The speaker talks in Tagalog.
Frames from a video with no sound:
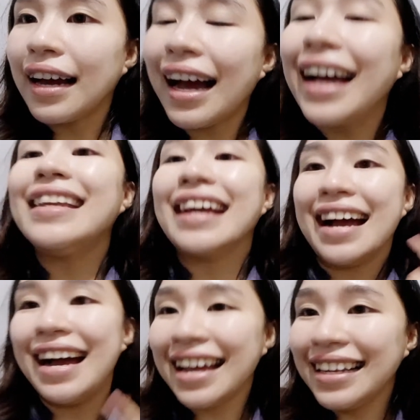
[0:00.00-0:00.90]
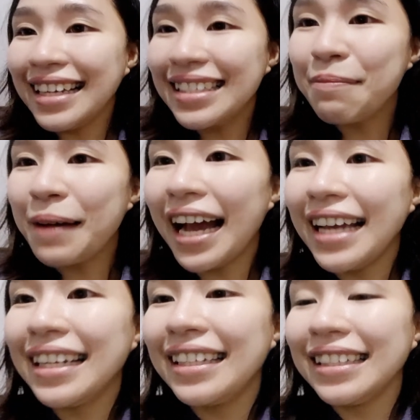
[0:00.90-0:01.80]
Ayan, nasa
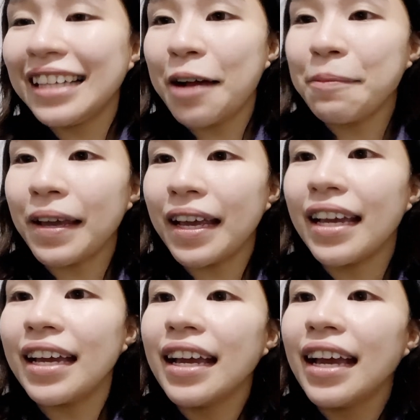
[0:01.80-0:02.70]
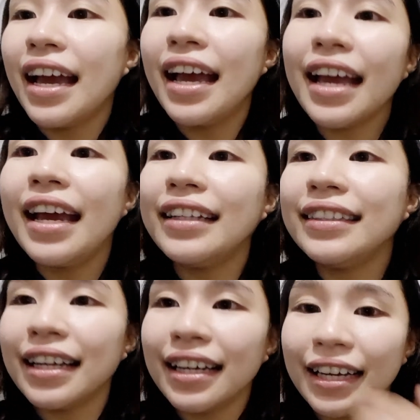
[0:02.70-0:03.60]
bahay na din kami.
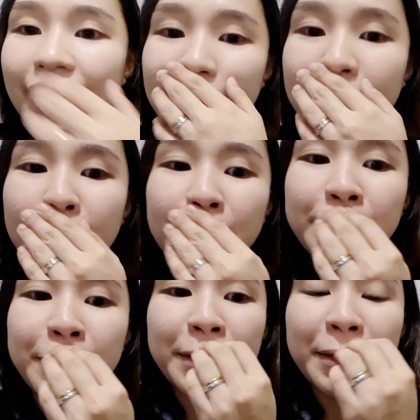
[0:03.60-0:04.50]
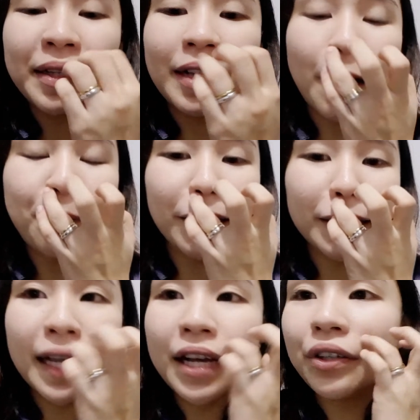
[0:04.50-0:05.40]
And, ayan,
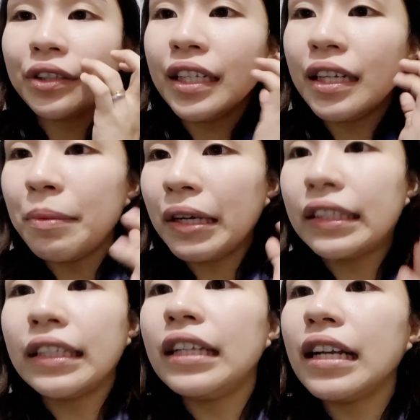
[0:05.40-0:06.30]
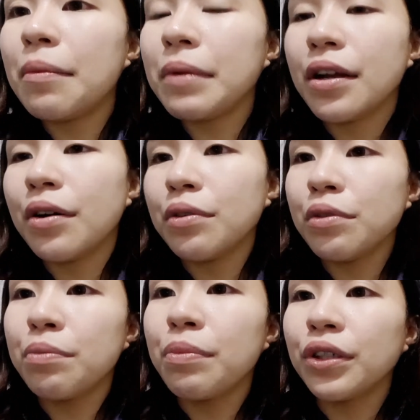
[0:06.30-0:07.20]
nakapag-take out din kami kasi hindi namin
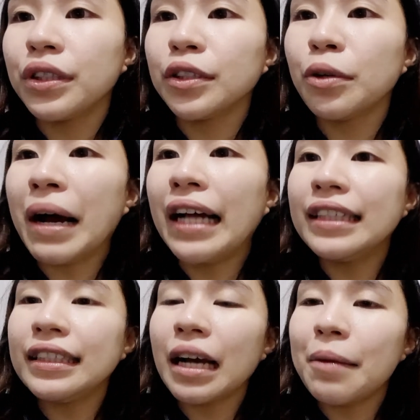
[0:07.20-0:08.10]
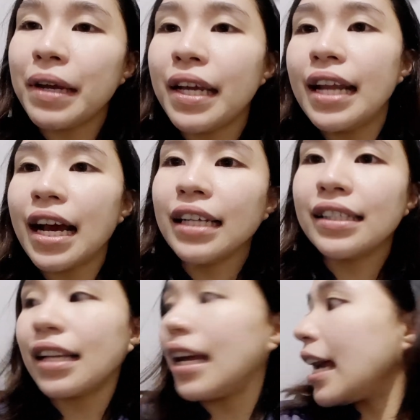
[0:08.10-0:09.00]
naubos. Dumaan din kami na
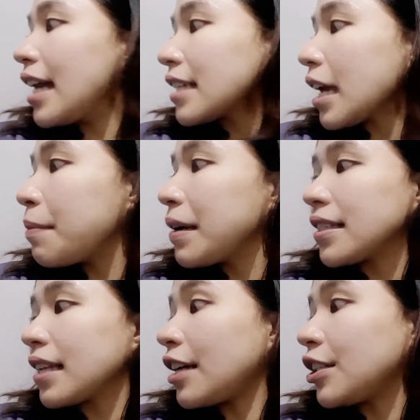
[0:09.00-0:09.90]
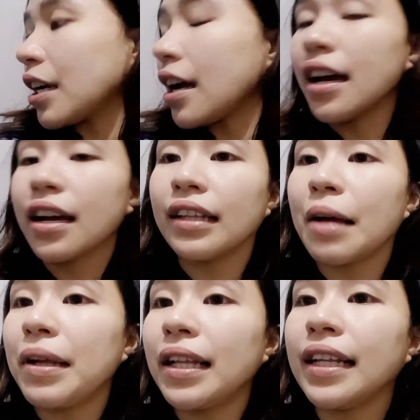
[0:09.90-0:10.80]
S SM Estancia.
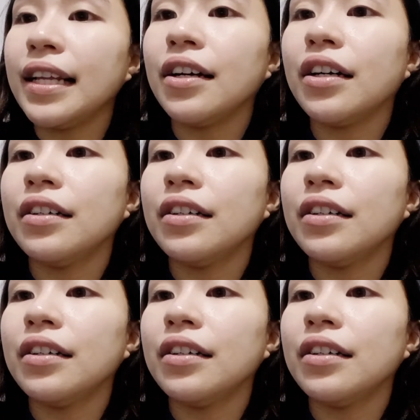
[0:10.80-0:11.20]
Tama, Daddy, no?